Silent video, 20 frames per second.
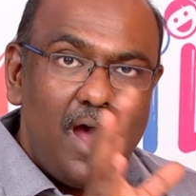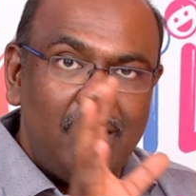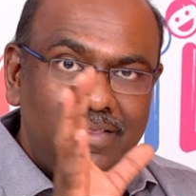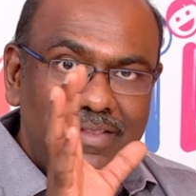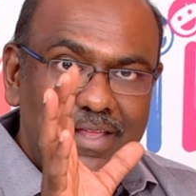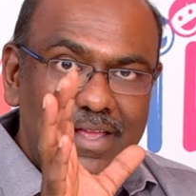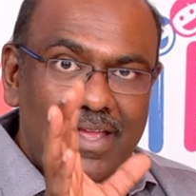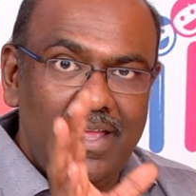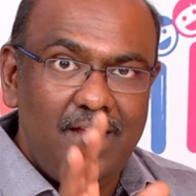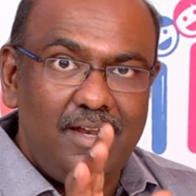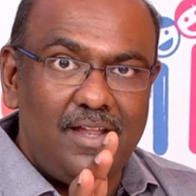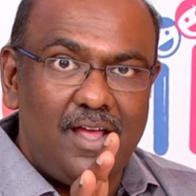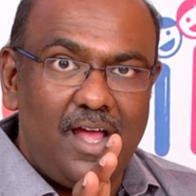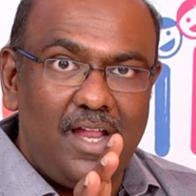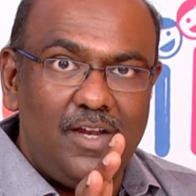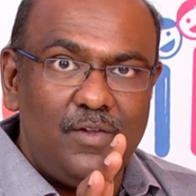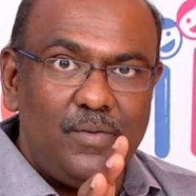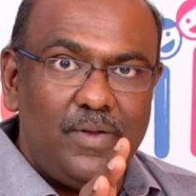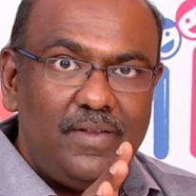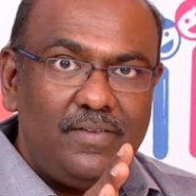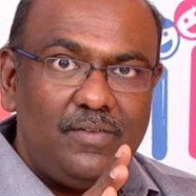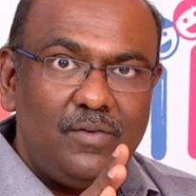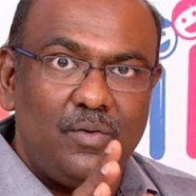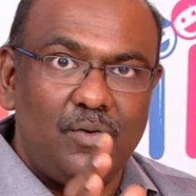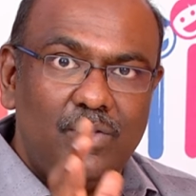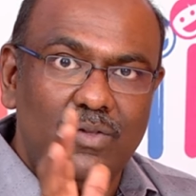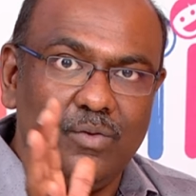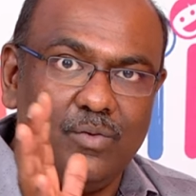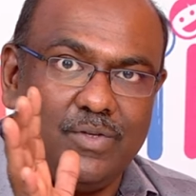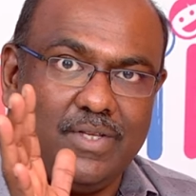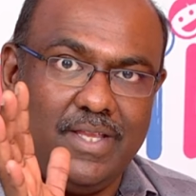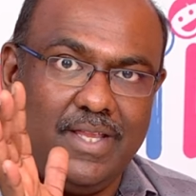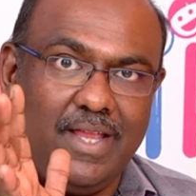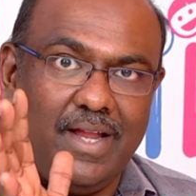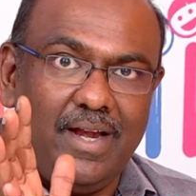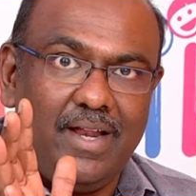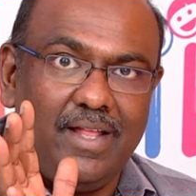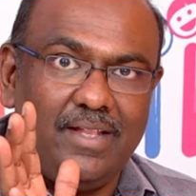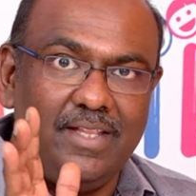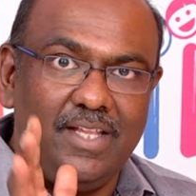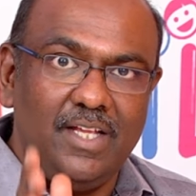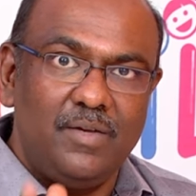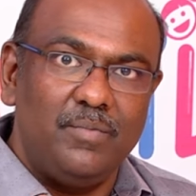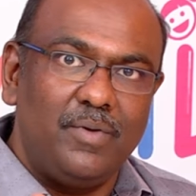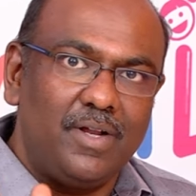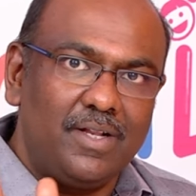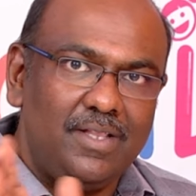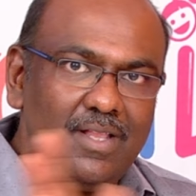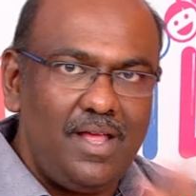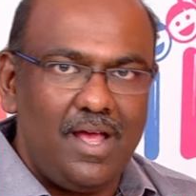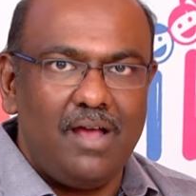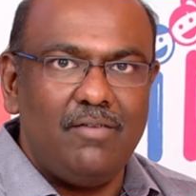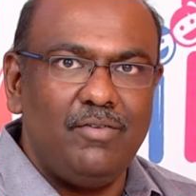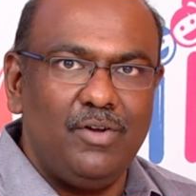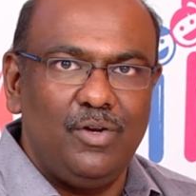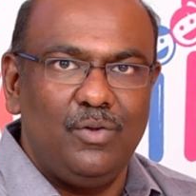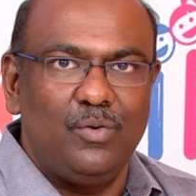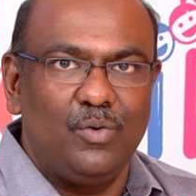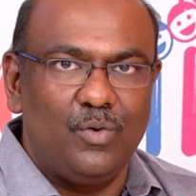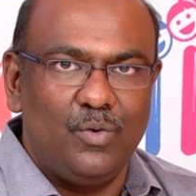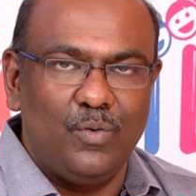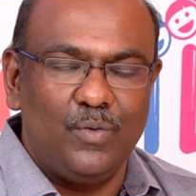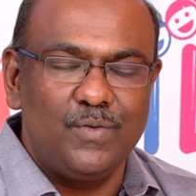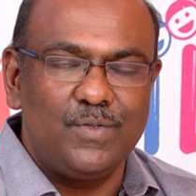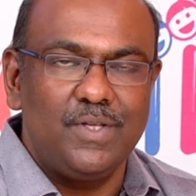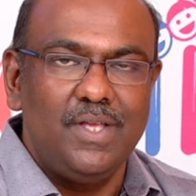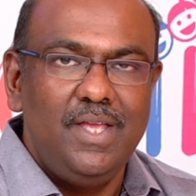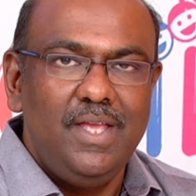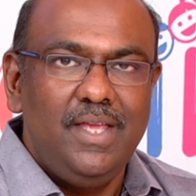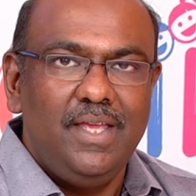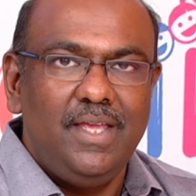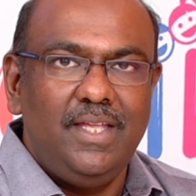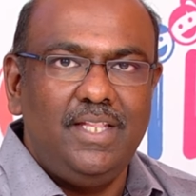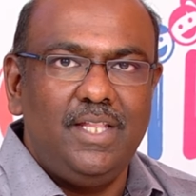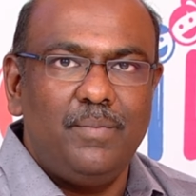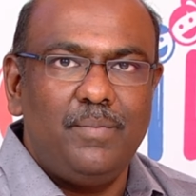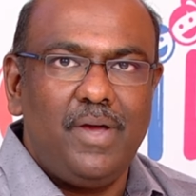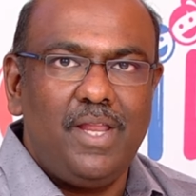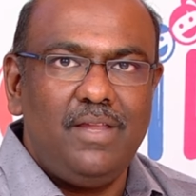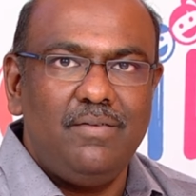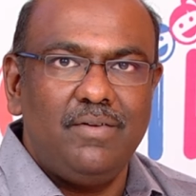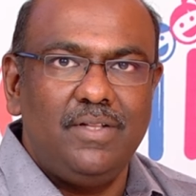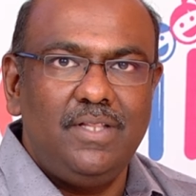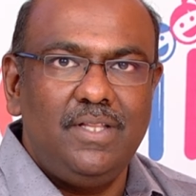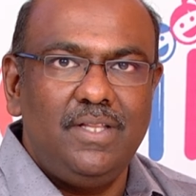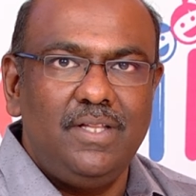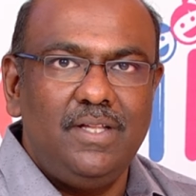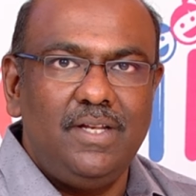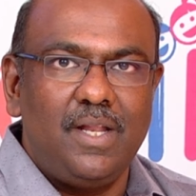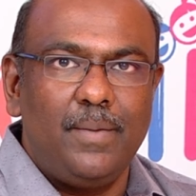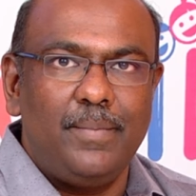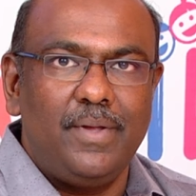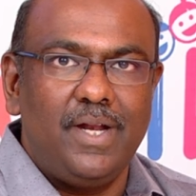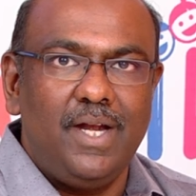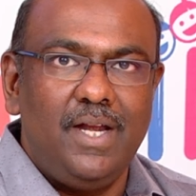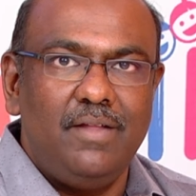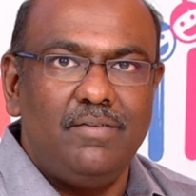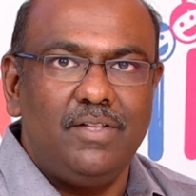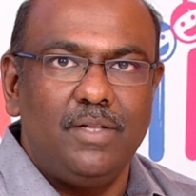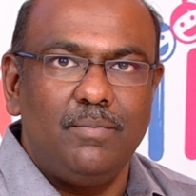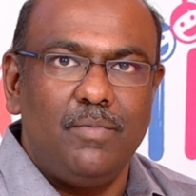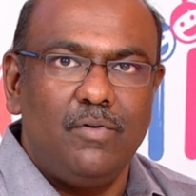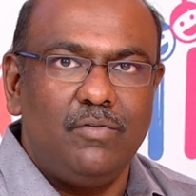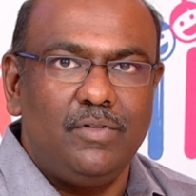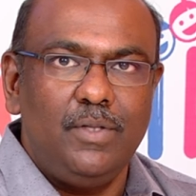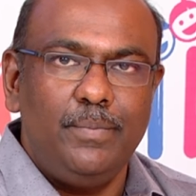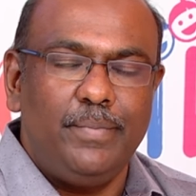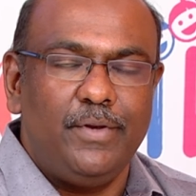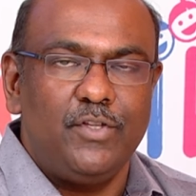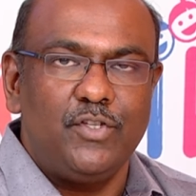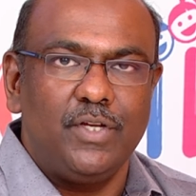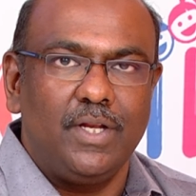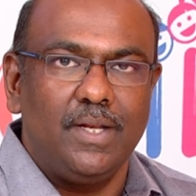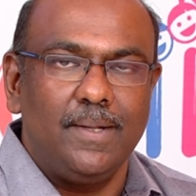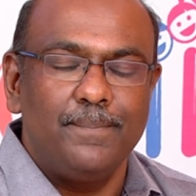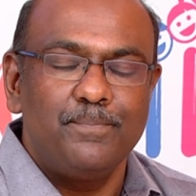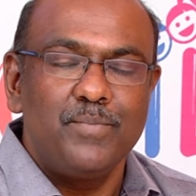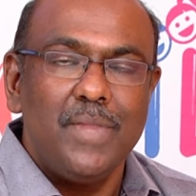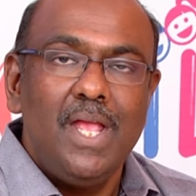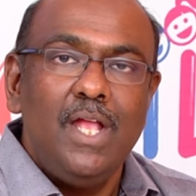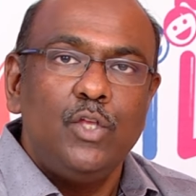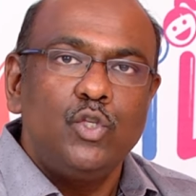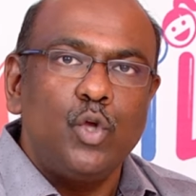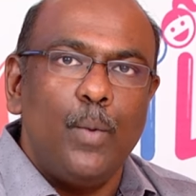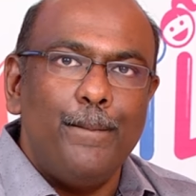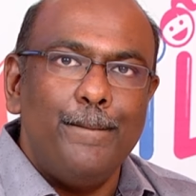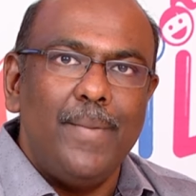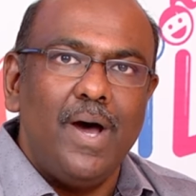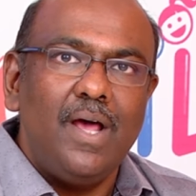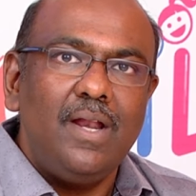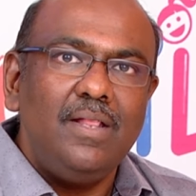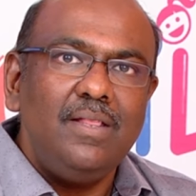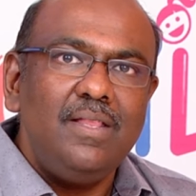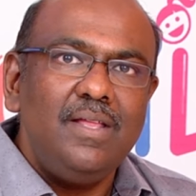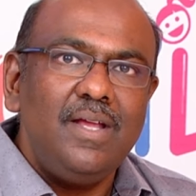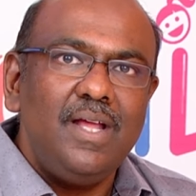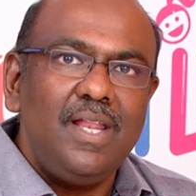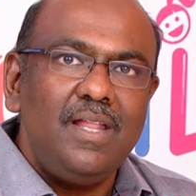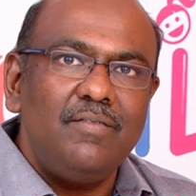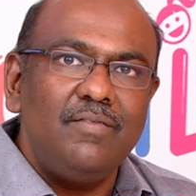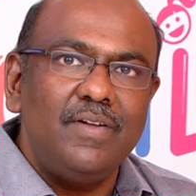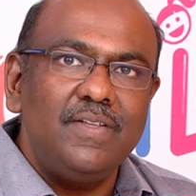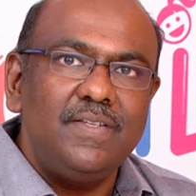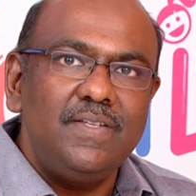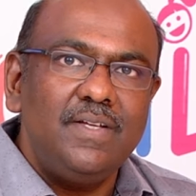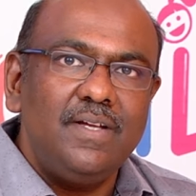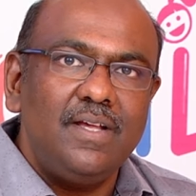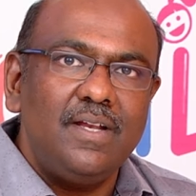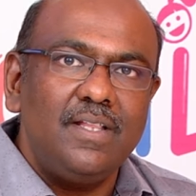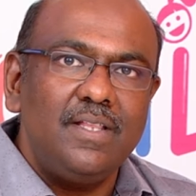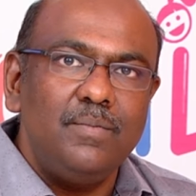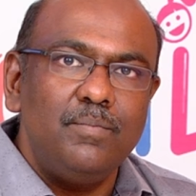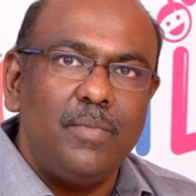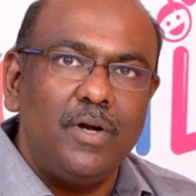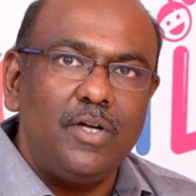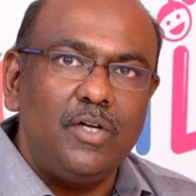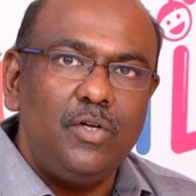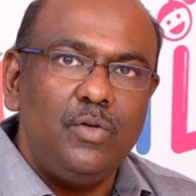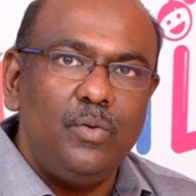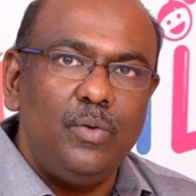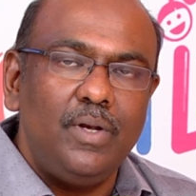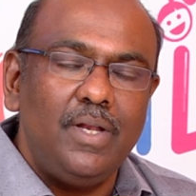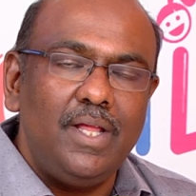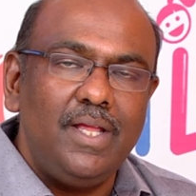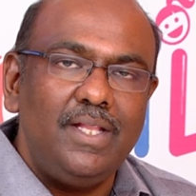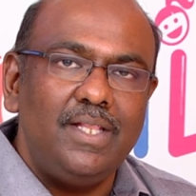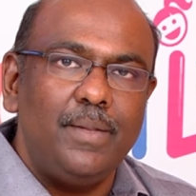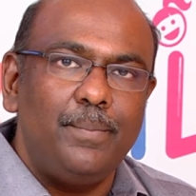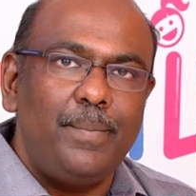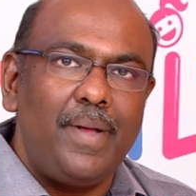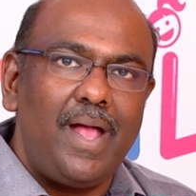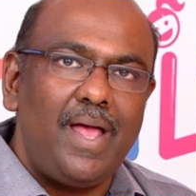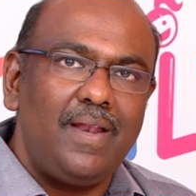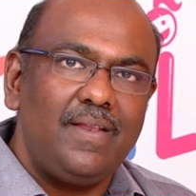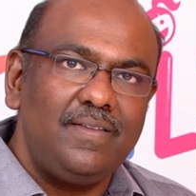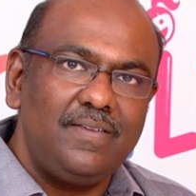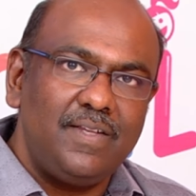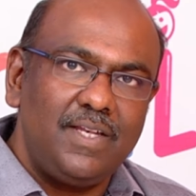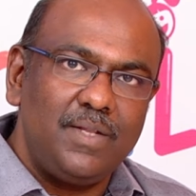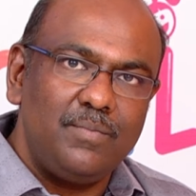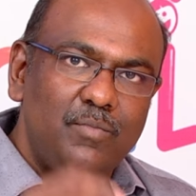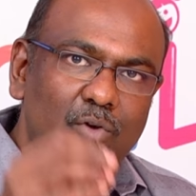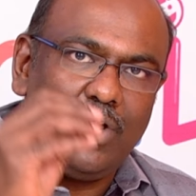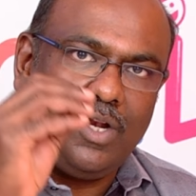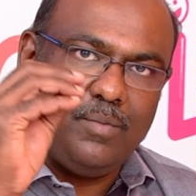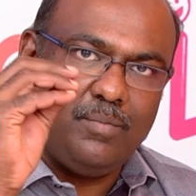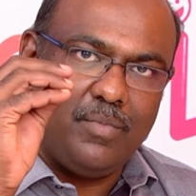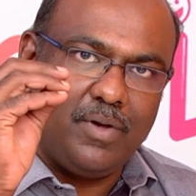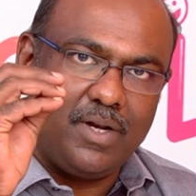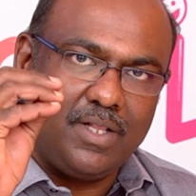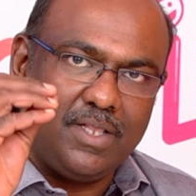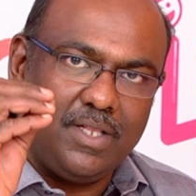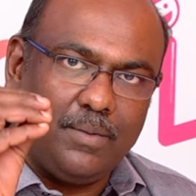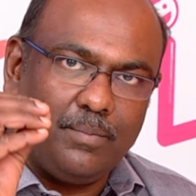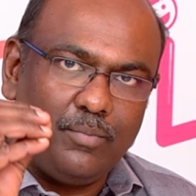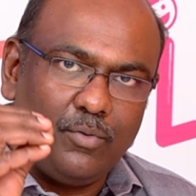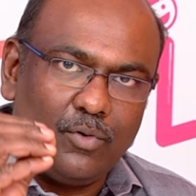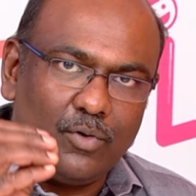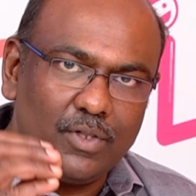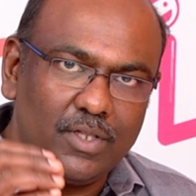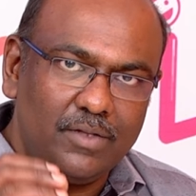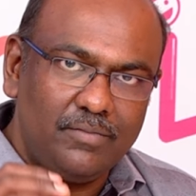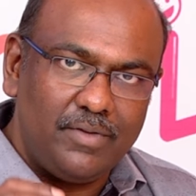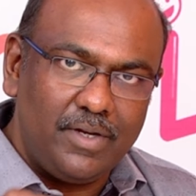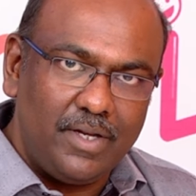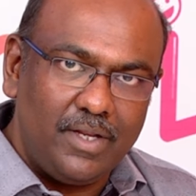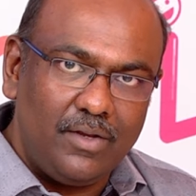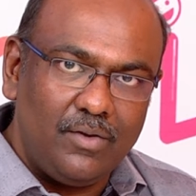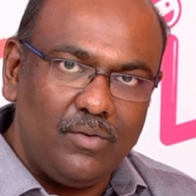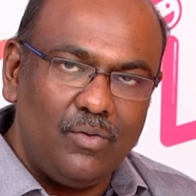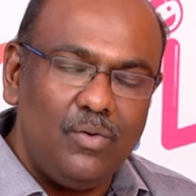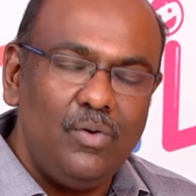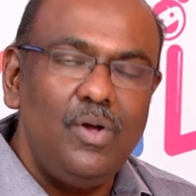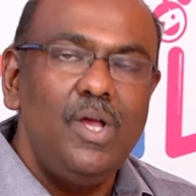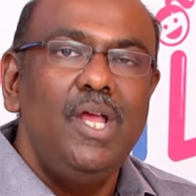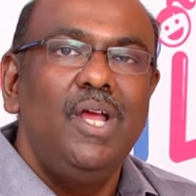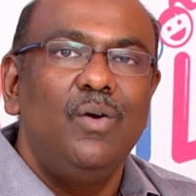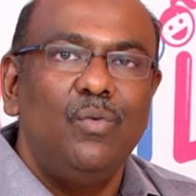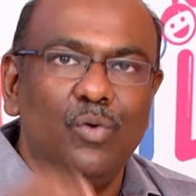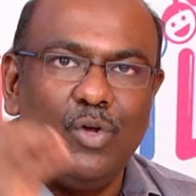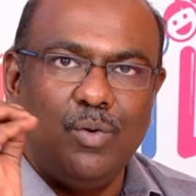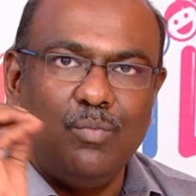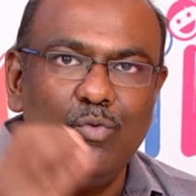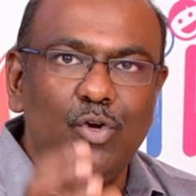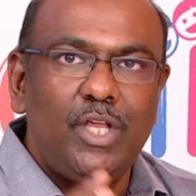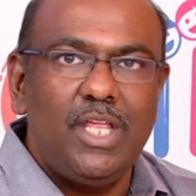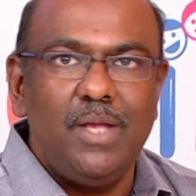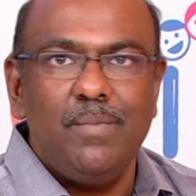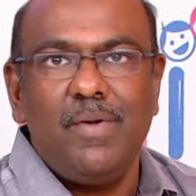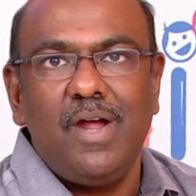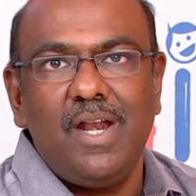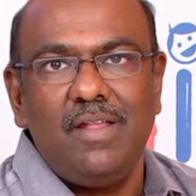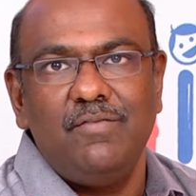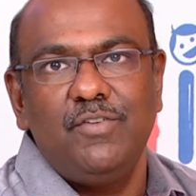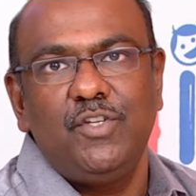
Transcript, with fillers: அதே நாலு வயசு குழந்த கொஞ்சம் எடை அதிகமாக இருந்தால் அவங்களுக்கு ஒரு டோஸ் இந்த மாதிரி வந்து நம்ம ரெண்டு விதமாக வந்து பிரிச்சுக்கலாம் ஸோ மருந்துகளை வச்சுக்கிறது மட்டும் இல்லை இந்த பேராசிட்டமால் மருந்தை பொறுத்த வரைக்கும் ஒரு முக்கியமான